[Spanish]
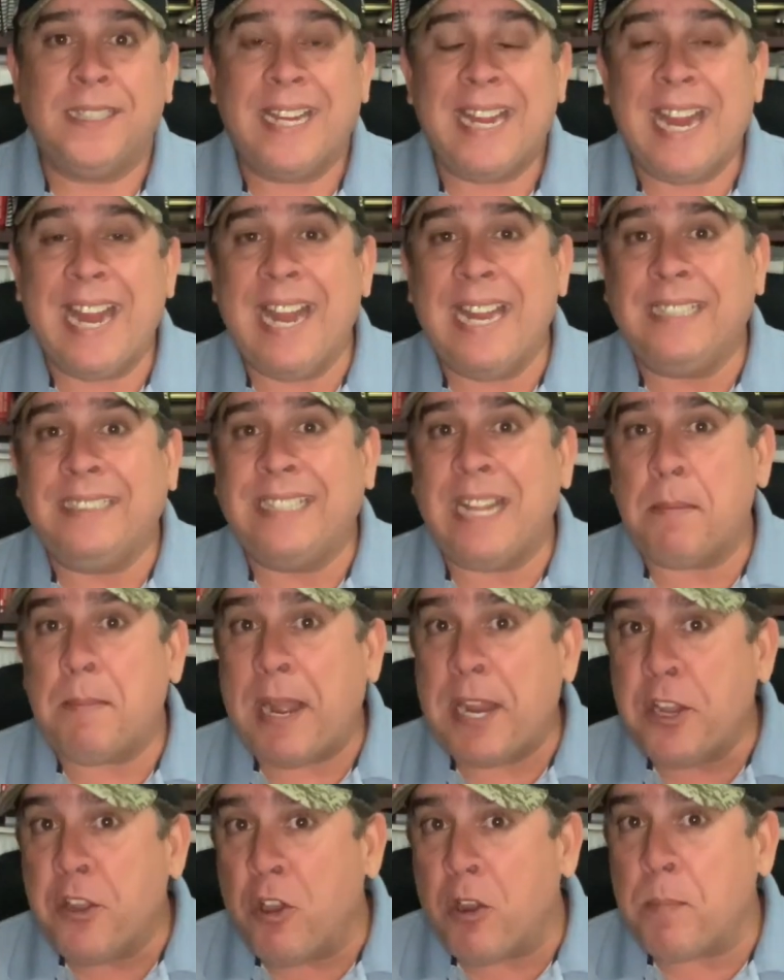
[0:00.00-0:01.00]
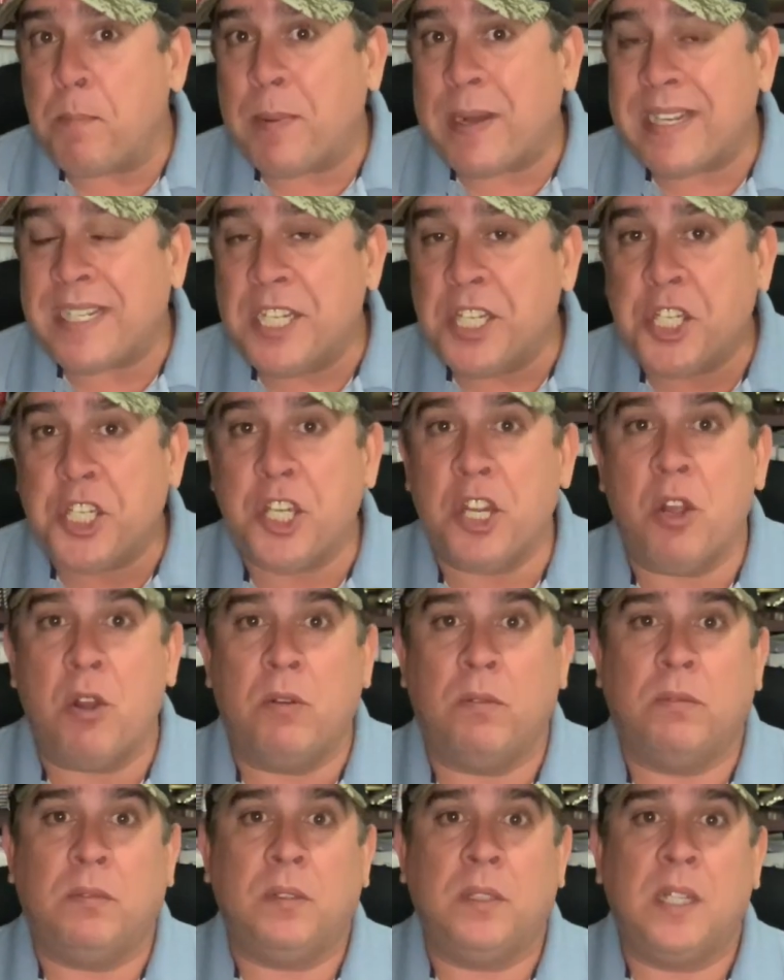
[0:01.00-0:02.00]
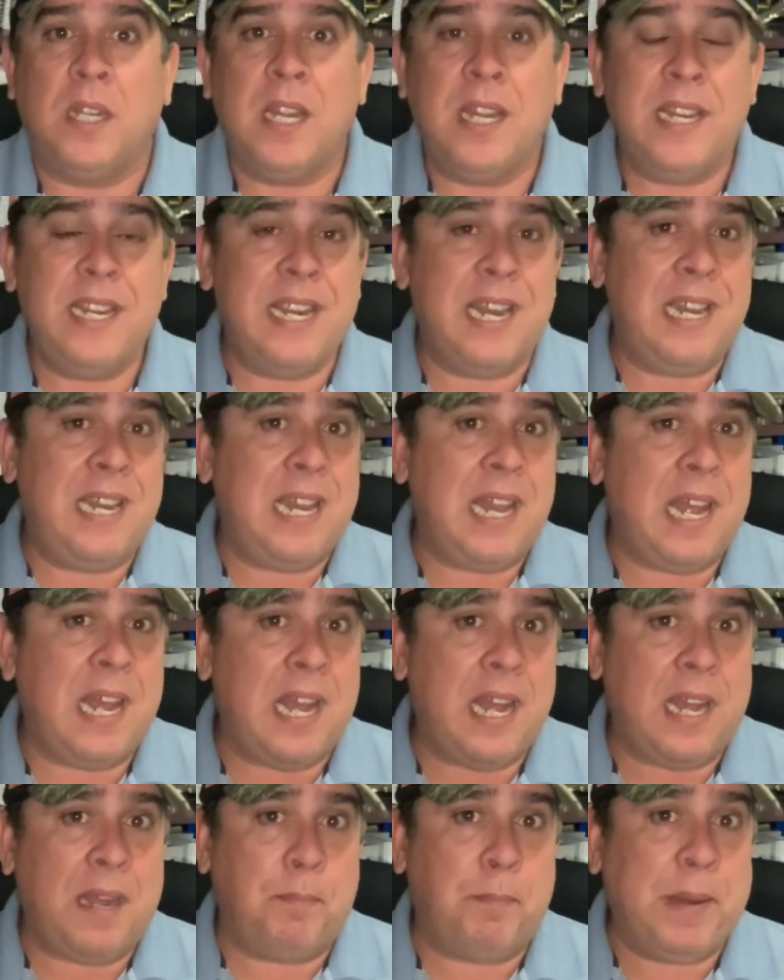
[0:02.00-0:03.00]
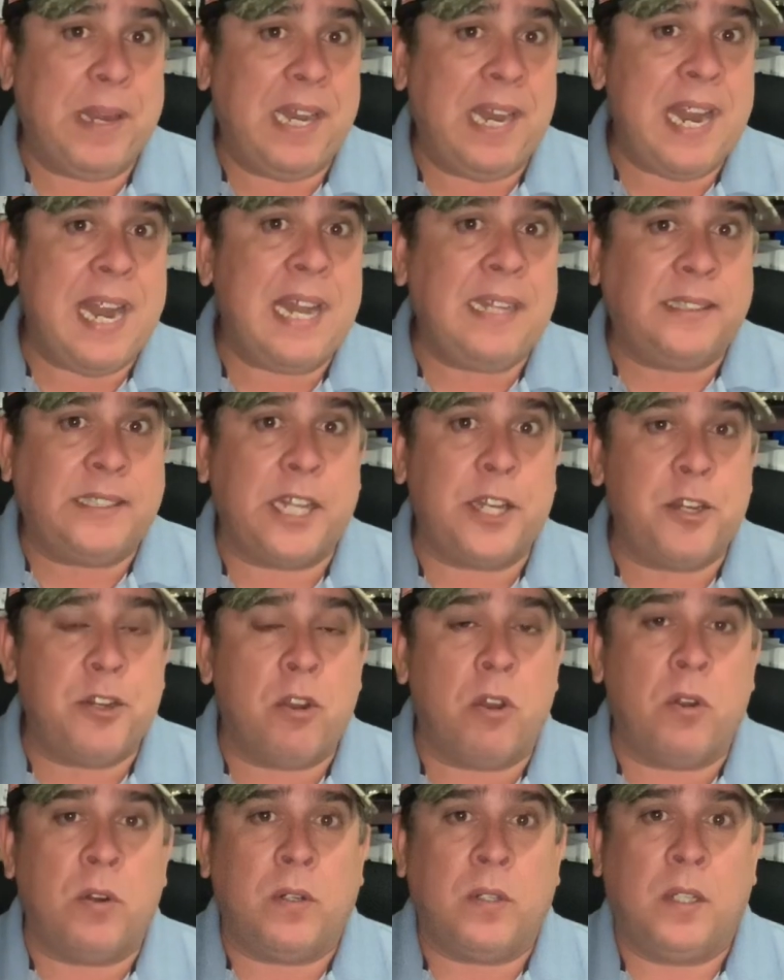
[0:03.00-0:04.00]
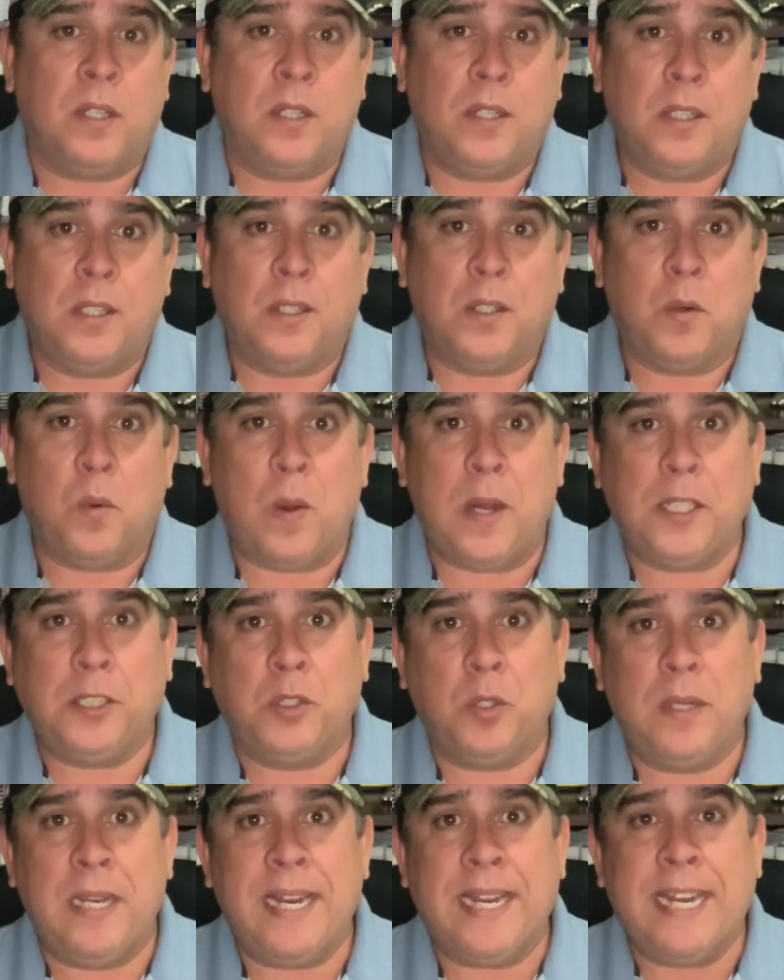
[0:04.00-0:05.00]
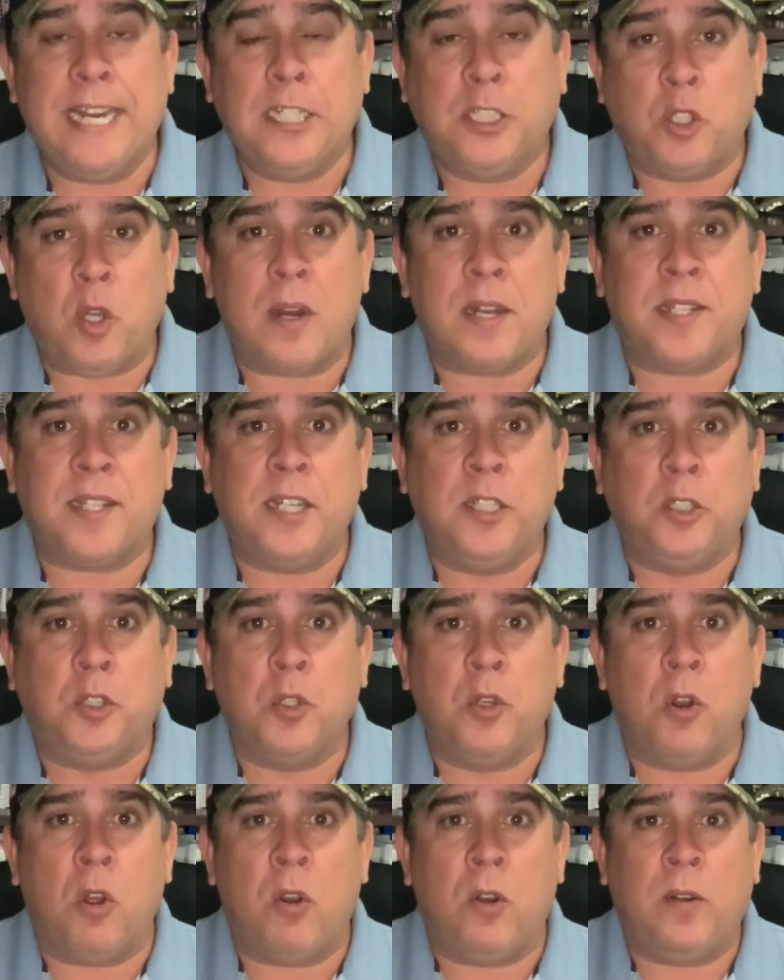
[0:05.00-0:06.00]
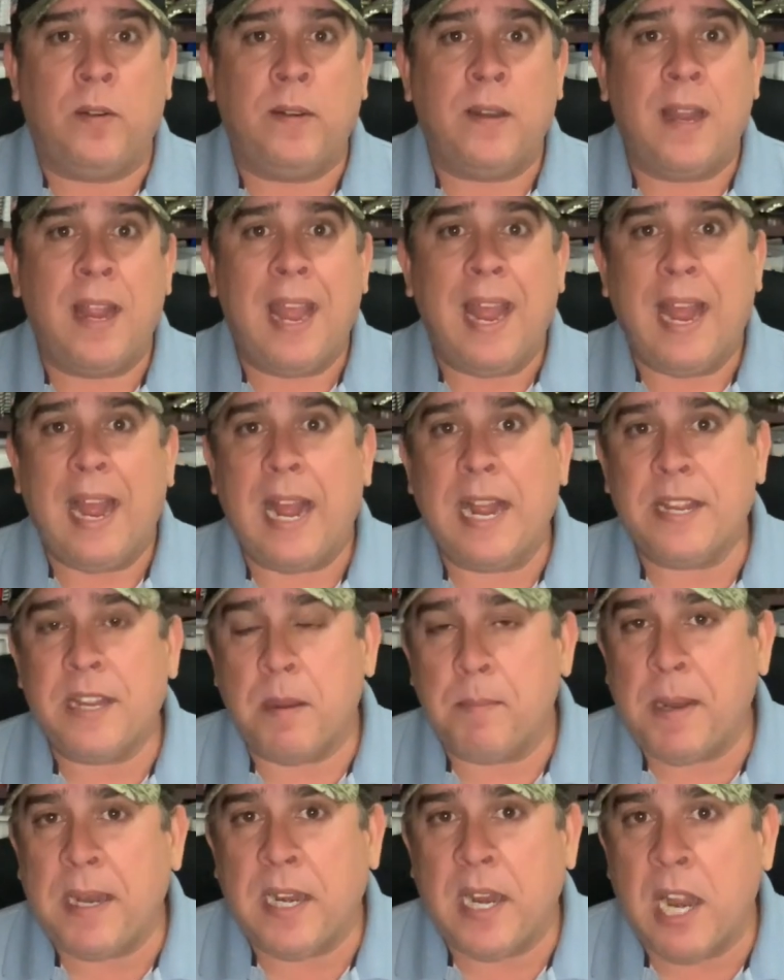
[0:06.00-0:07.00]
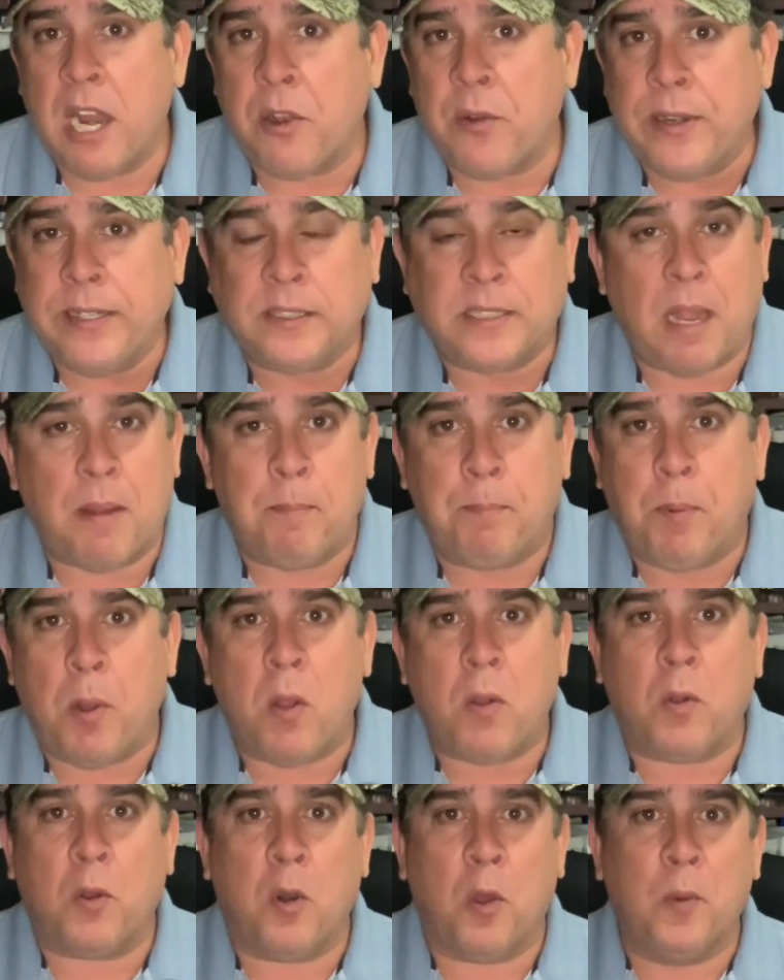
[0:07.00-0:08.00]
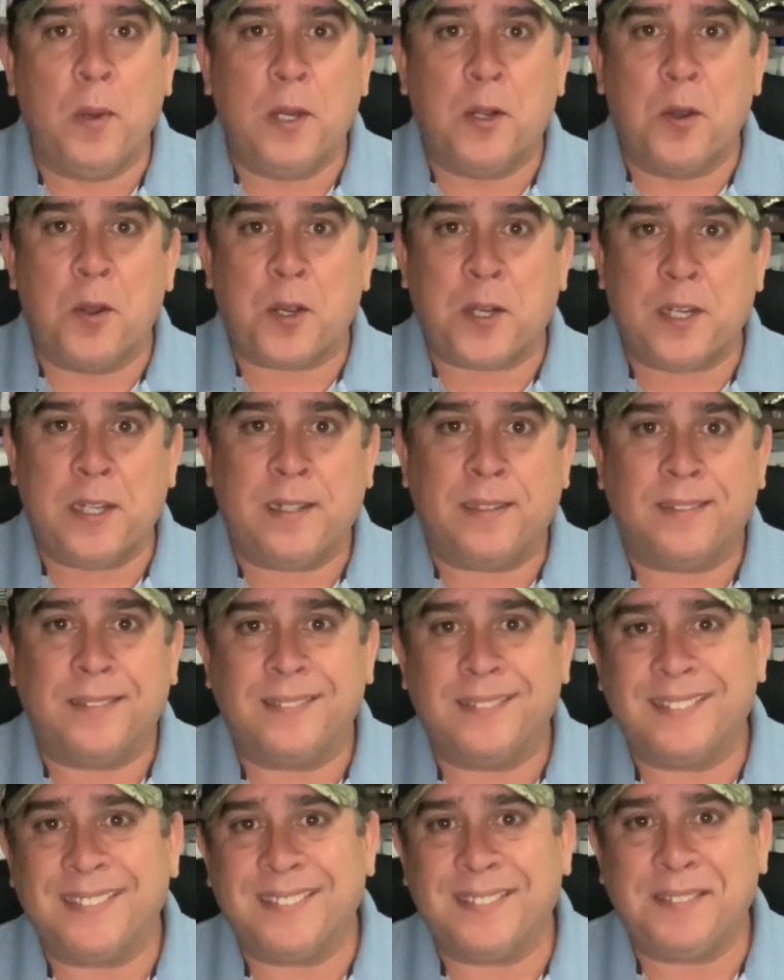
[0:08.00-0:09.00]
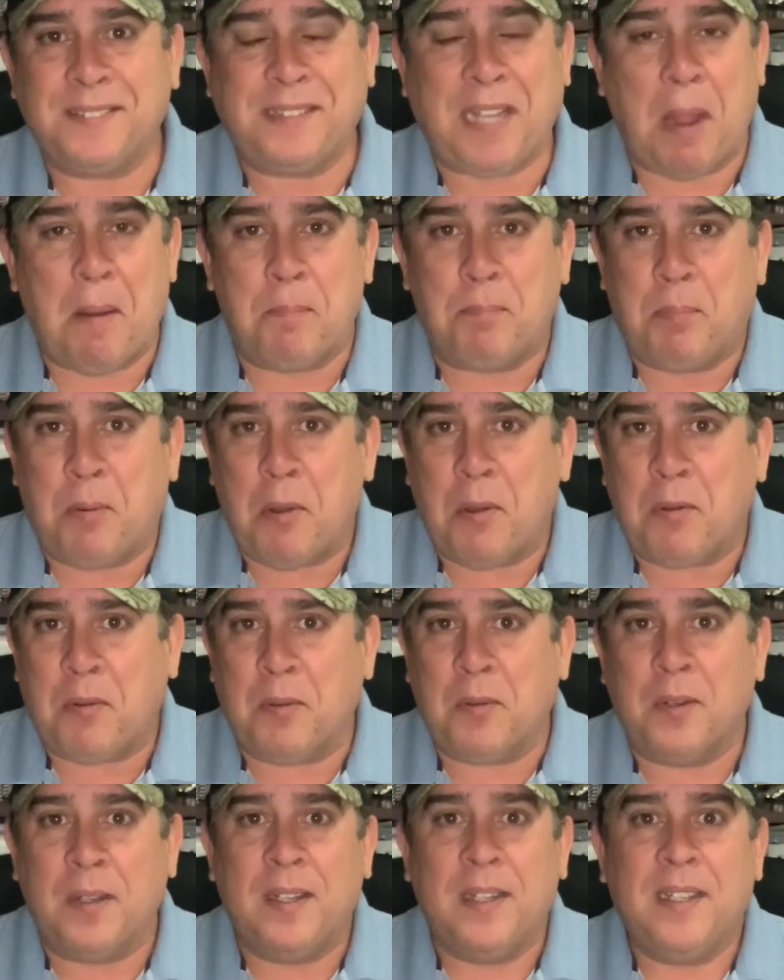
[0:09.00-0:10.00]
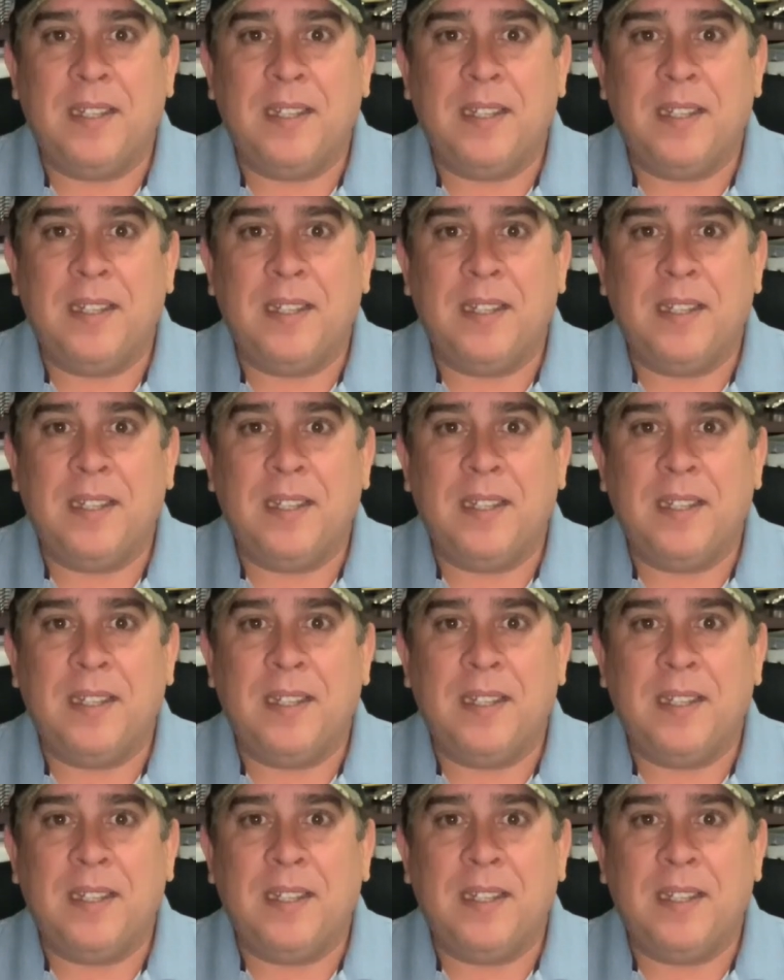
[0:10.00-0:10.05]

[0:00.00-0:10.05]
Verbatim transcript: el de mayor precisión. Y en la pelea anterior, cuando le quitó el cinturón a Jamel Herring, tampoco lo vi correr. Tampoco.